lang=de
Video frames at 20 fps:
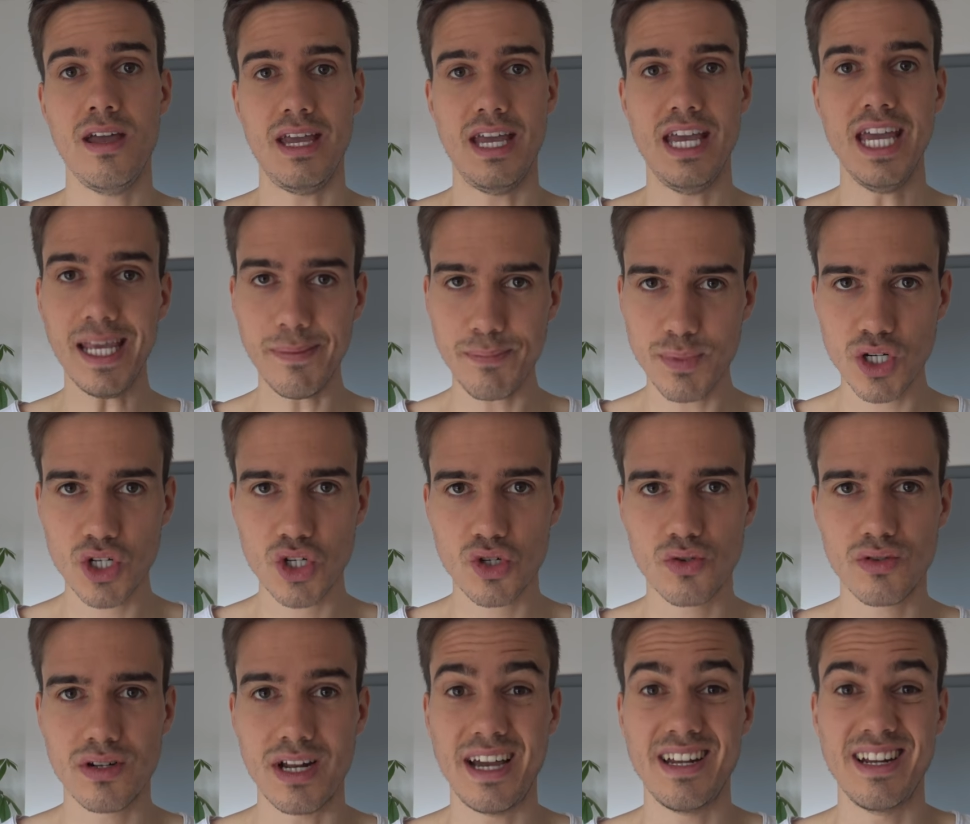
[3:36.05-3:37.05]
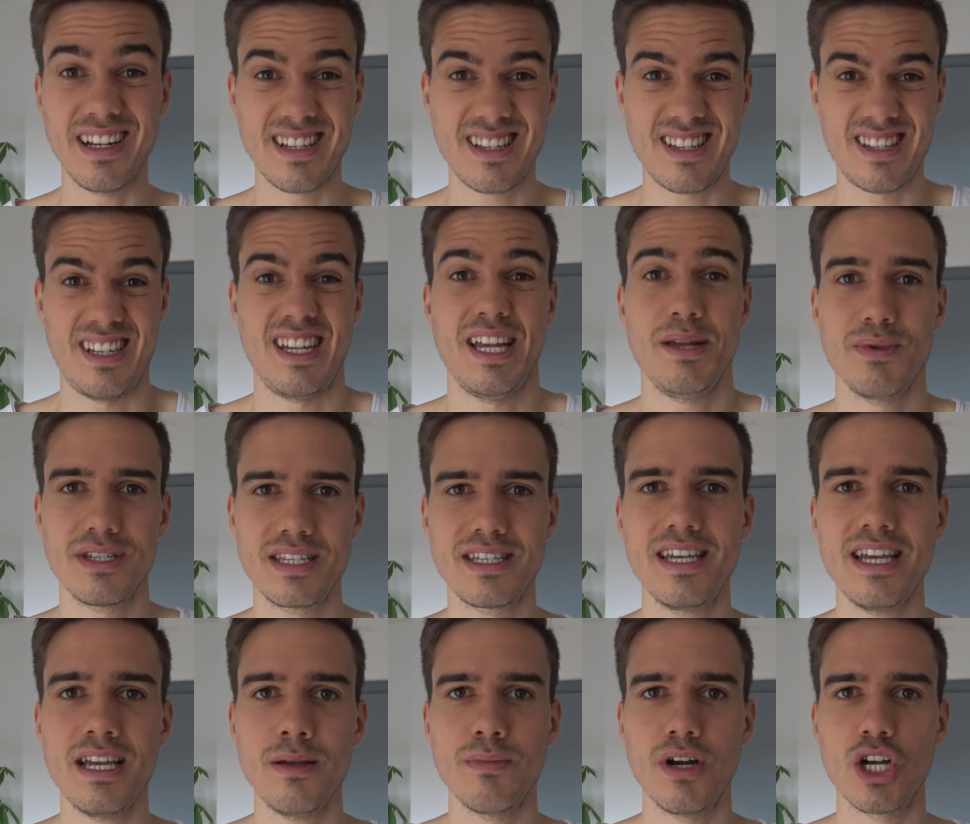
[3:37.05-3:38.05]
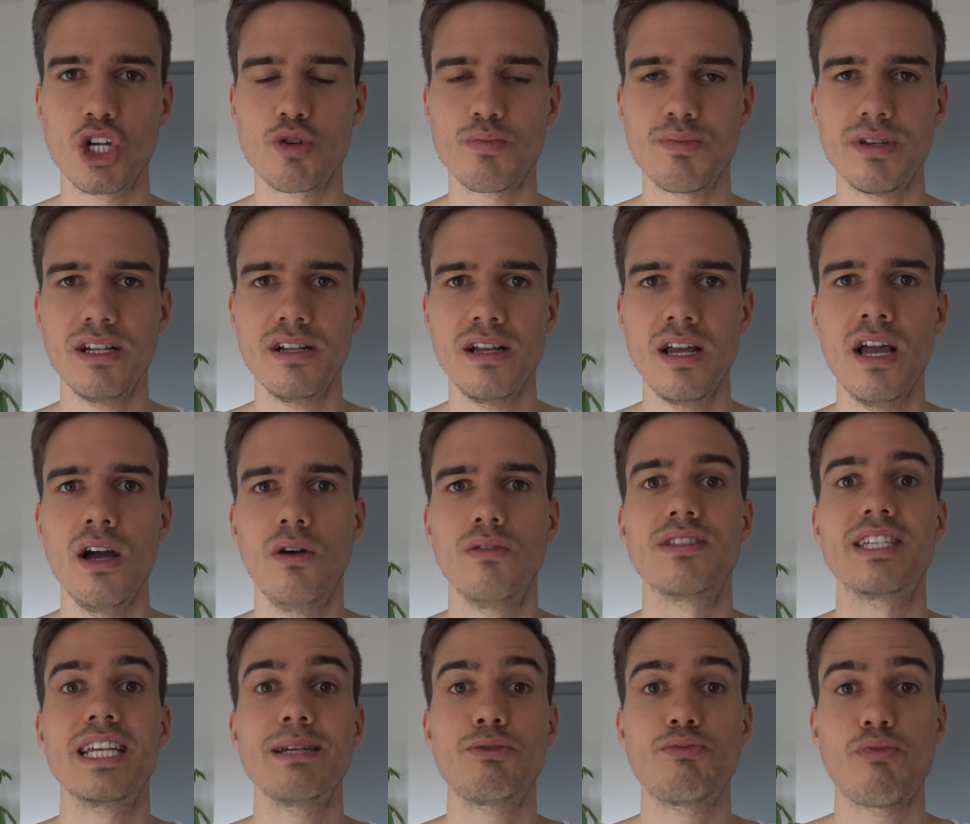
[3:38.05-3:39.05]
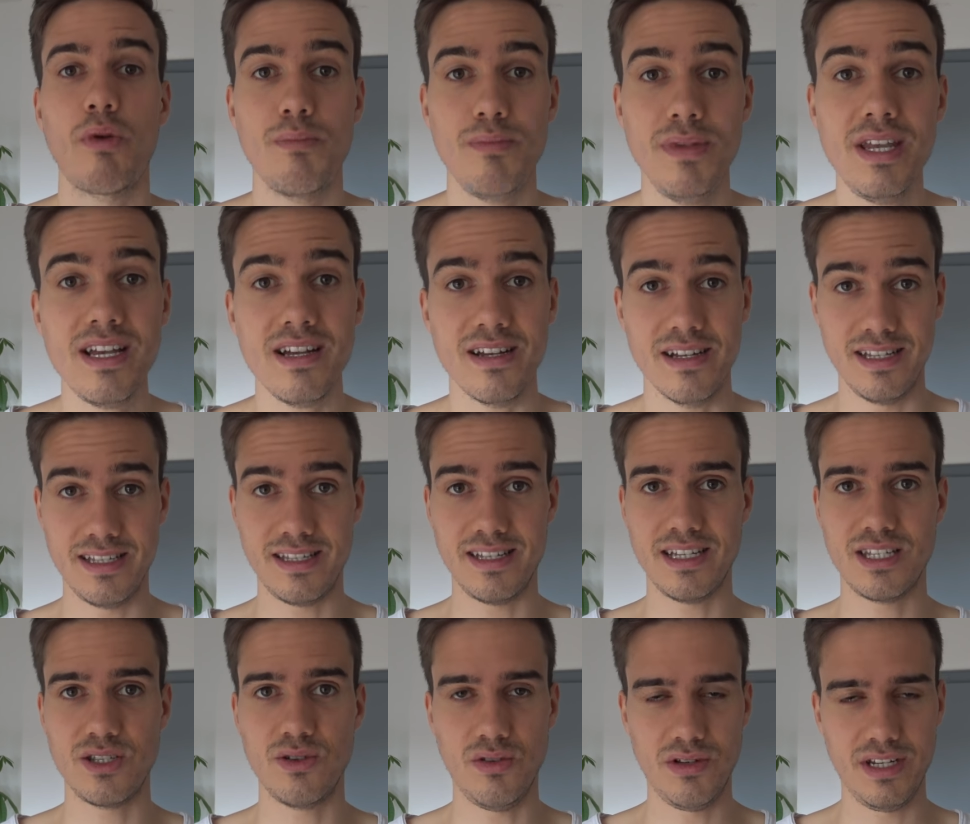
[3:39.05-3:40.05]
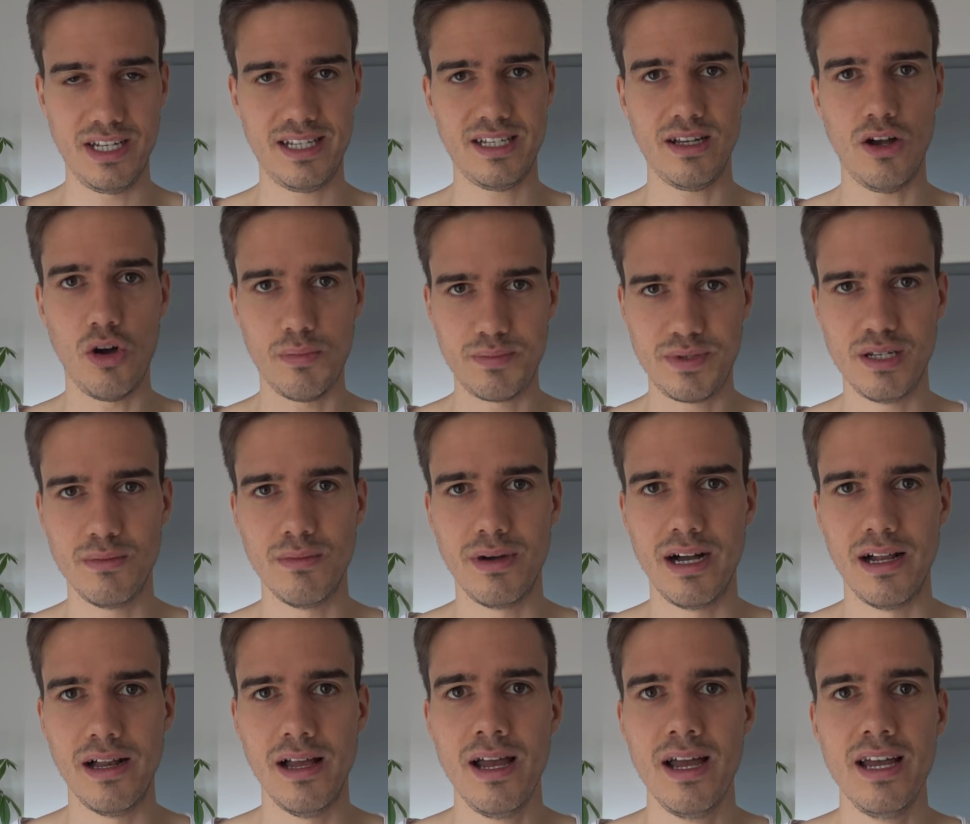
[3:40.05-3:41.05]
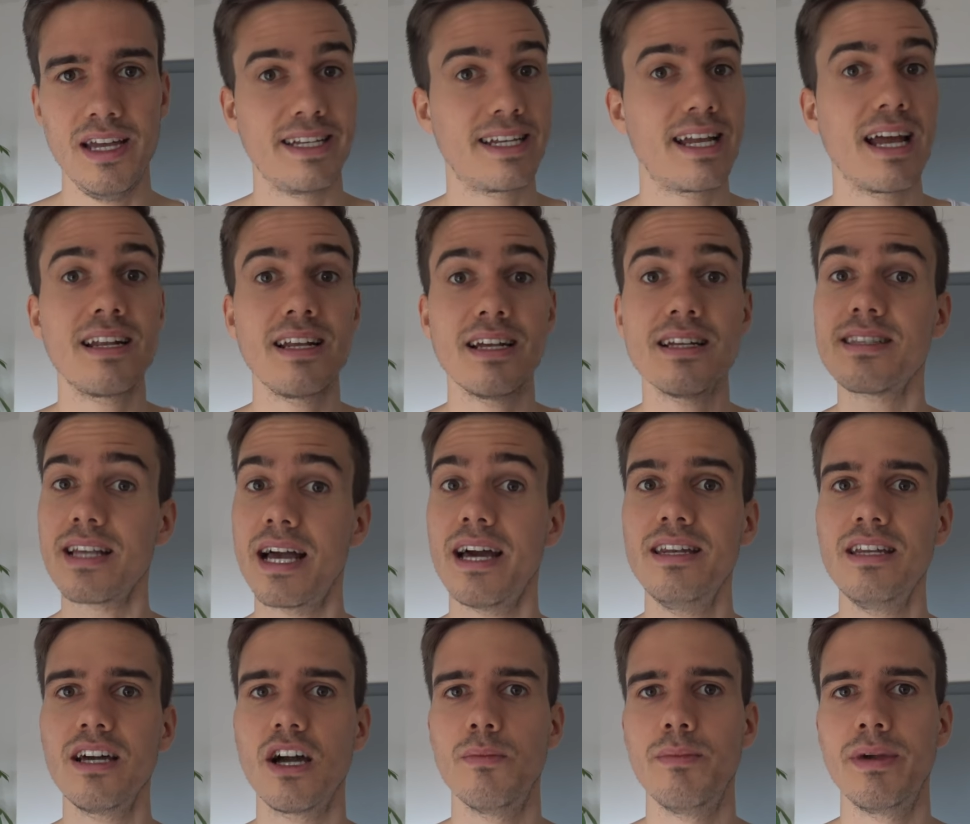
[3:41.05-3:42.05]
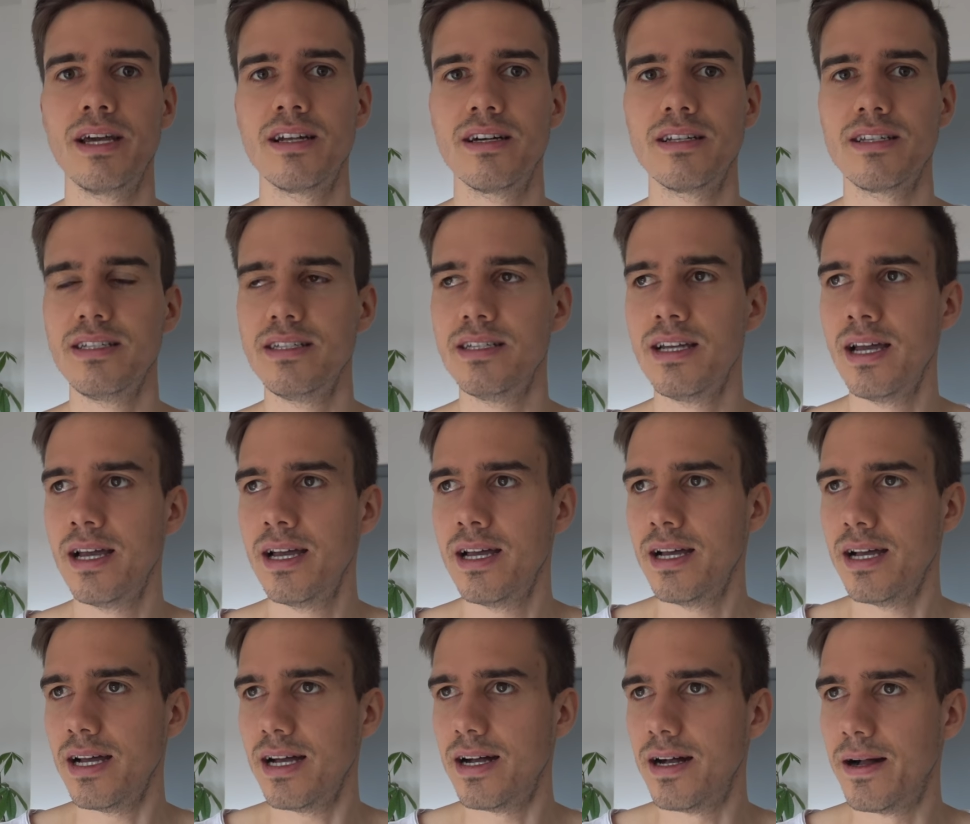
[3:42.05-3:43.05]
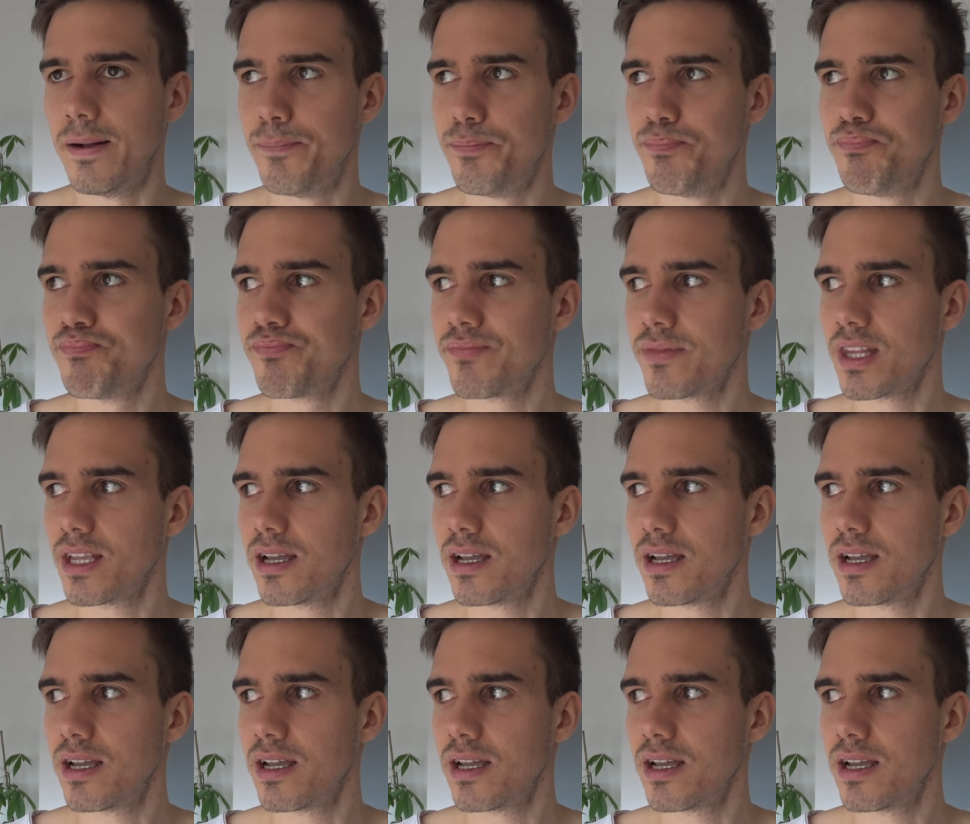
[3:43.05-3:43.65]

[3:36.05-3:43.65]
Ich bin schon ein extremes Gegenbeispiel und selbst bei mir ist das noch nicht optimal. Ich kenne ganz andere Männer, die ähm,